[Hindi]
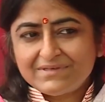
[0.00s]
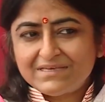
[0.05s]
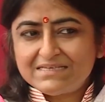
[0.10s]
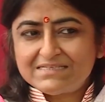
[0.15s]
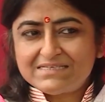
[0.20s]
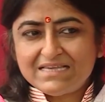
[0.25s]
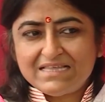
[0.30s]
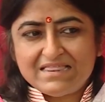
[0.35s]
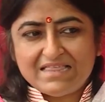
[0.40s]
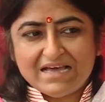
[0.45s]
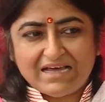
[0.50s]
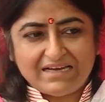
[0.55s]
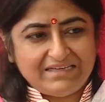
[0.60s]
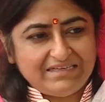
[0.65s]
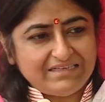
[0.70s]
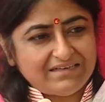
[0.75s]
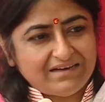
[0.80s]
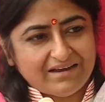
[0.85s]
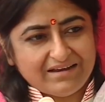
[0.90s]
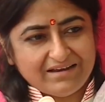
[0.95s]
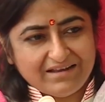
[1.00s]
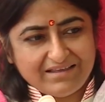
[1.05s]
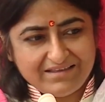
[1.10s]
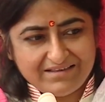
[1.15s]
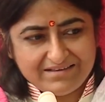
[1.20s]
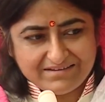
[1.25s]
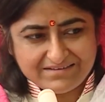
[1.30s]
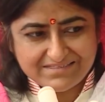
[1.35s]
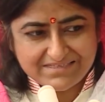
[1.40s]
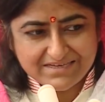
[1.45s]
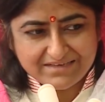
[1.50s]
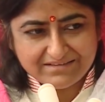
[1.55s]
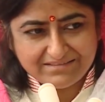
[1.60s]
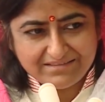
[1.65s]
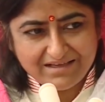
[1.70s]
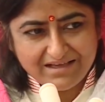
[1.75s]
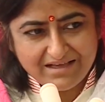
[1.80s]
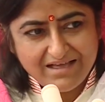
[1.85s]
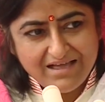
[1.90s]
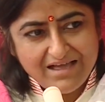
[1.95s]
किसी धनी का नहीं कर
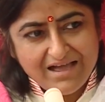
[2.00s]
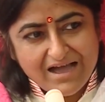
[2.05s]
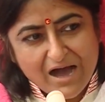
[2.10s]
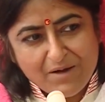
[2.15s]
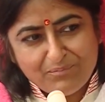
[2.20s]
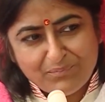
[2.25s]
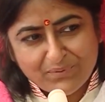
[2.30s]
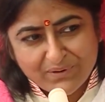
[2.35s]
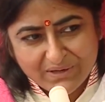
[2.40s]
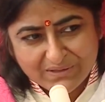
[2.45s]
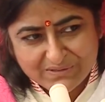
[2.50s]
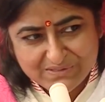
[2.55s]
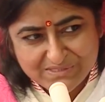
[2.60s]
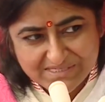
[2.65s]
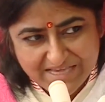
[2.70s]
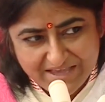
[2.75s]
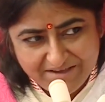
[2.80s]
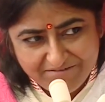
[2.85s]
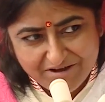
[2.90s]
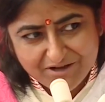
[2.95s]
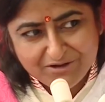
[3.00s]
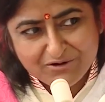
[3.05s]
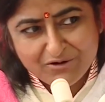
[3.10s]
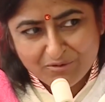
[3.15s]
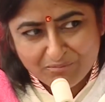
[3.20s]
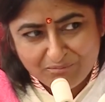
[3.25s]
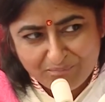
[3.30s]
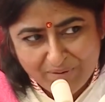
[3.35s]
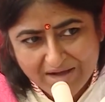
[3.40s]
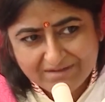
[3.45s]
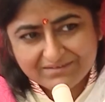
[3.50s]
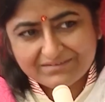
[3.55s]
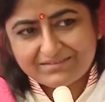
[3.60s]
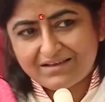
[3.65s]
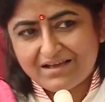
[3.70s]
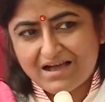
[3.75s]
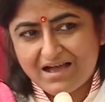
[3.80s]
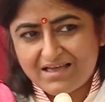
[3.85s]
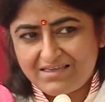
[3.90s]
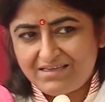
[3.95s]
सकता अपने सेवक और
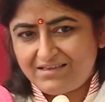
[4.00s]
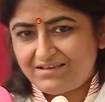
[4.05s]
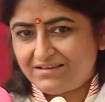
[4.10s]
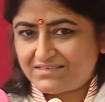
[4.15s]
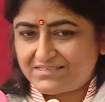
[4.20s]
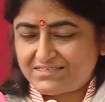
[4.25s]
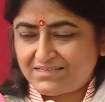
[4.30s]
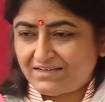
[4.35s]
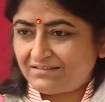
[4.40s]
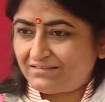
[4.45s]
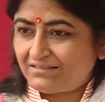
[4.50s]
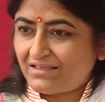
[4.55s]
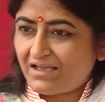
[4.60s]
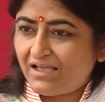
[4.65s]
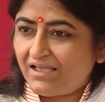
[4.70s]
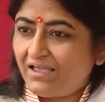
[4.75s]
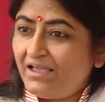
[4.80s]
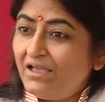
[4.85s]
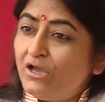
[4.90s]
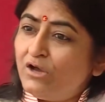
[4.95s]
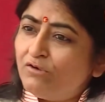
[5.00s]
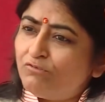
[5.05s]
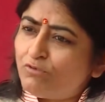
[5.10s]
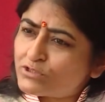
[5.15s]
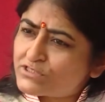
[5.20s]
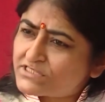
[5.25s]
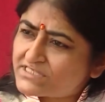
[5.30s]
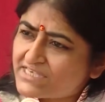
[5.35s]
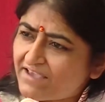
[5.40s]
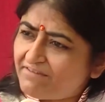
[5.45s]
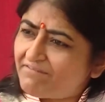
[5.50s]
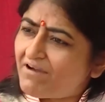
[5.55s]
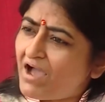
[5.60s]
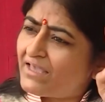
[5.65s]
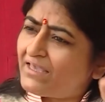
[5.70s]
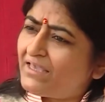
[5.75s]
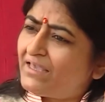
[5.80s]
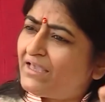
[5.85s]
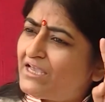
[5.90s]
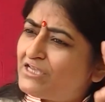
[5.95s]
भक्त का ही कर सकता है वो सेवा
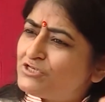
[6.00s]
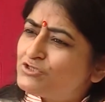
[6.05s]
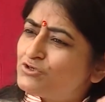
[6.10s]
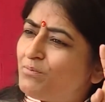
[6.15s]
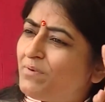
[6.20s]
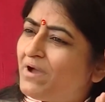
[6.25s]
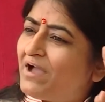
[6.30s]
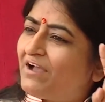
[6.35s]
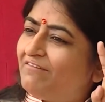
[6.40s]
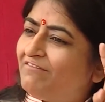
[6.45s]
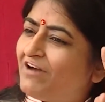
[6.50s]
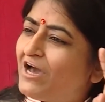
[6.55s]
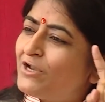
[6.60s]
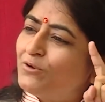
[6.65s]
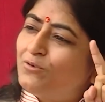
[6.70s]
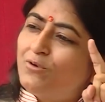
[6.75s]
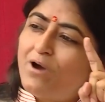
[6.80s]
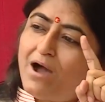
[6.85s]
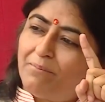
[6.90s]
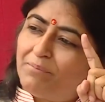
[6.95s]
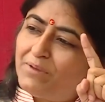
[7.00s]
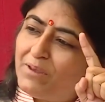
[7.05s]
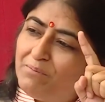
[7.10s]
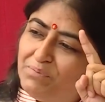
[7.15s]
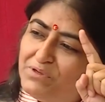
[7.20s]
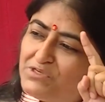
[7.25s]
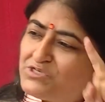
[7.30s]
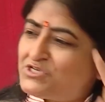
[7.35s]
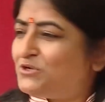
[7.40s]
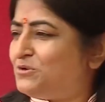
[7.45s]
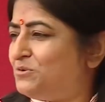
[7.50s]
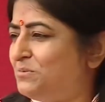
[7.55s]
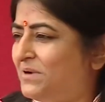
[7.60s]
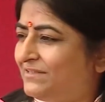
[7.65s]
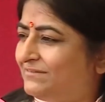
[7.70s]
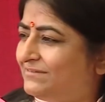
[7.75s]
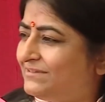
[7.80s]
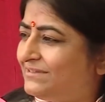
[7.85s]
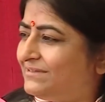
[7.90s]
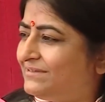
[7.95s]
ही है जो भगवान को आपके पीछे
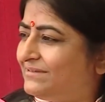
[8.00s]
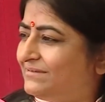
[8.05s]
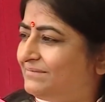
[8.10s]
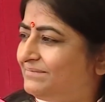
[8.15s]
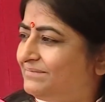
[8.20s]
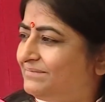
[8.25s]
घुमाती है